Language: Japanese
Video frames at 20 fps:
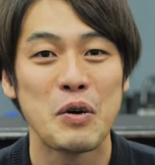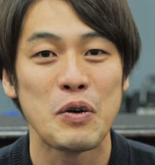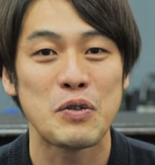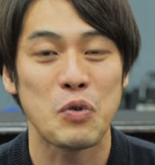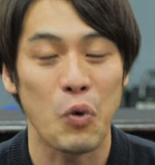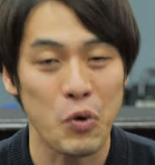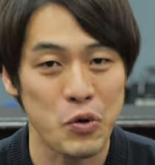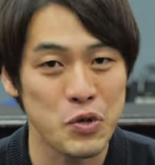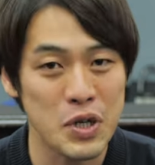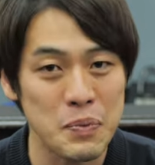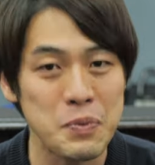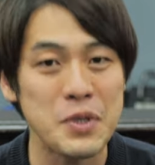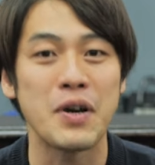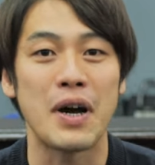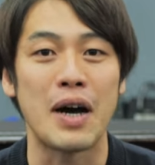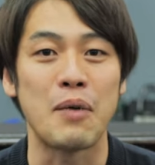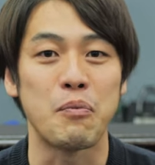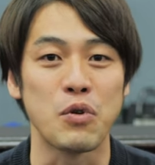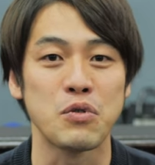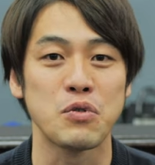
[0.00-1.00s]
そういう意味
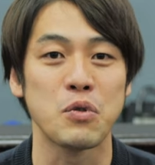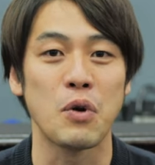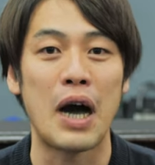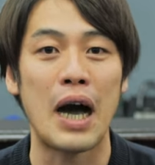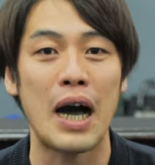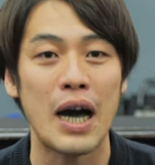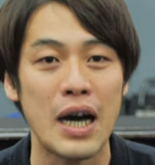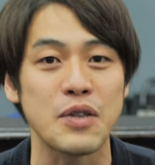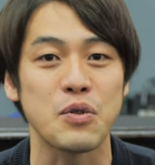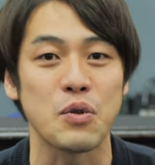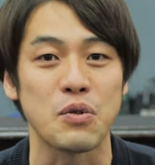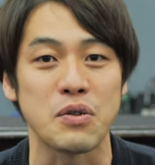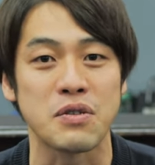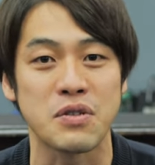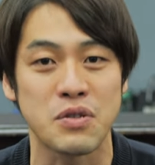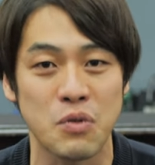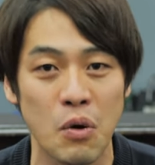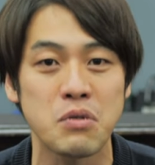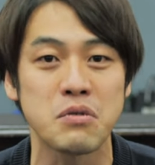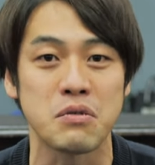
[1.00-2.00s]
では僕の母と
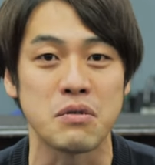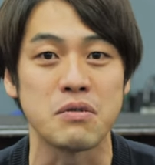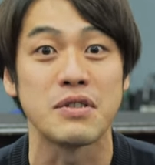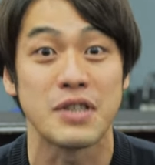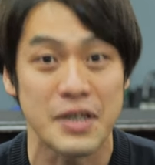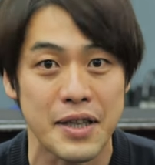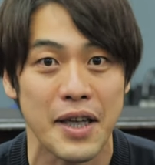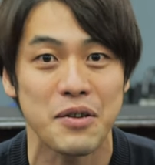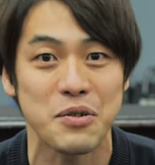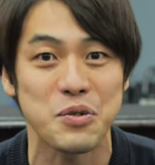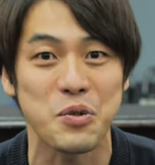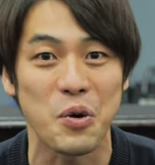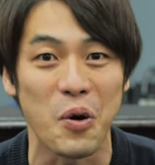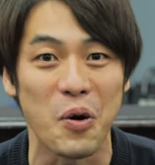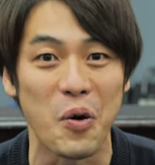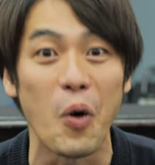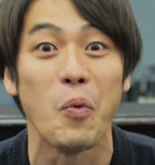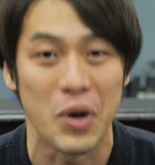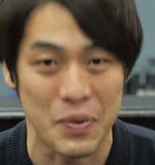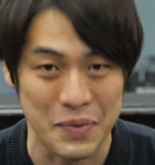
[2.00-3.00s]
すごく似ていると
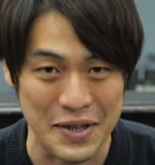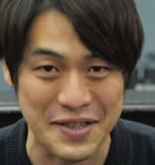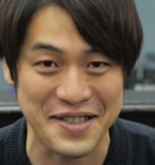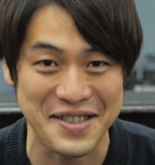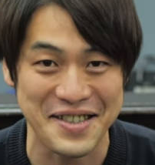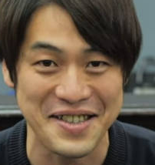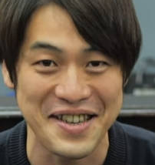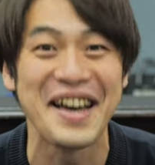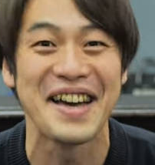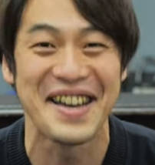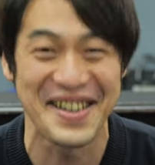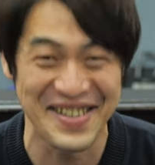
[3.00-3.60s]
思います